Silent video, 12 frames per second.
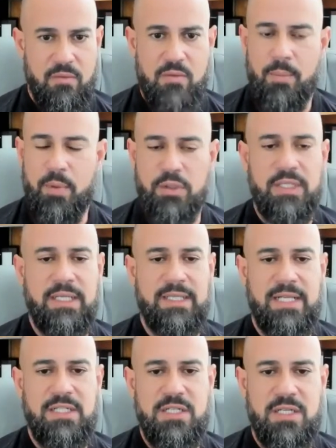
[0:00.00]
Com a
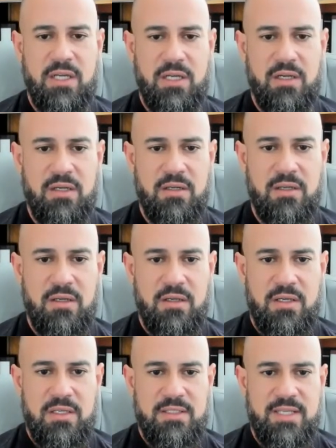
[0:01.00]
oportunidade de quê?
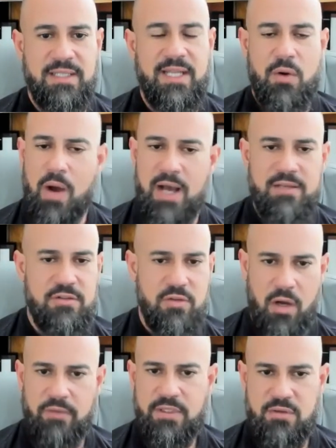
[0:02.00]
Se adequar às
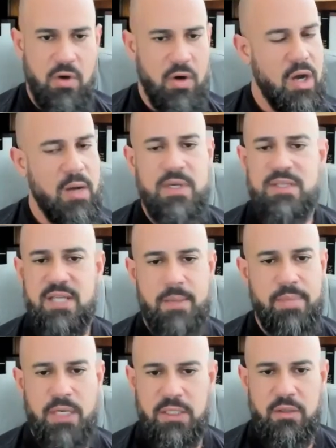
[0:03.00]
novas normas e
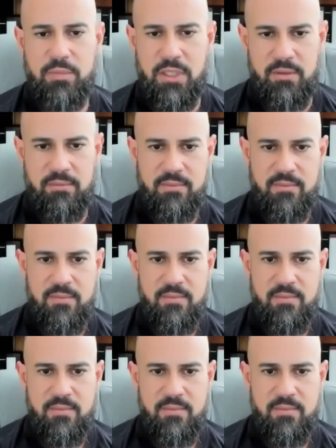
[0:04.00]
aprender o BIM.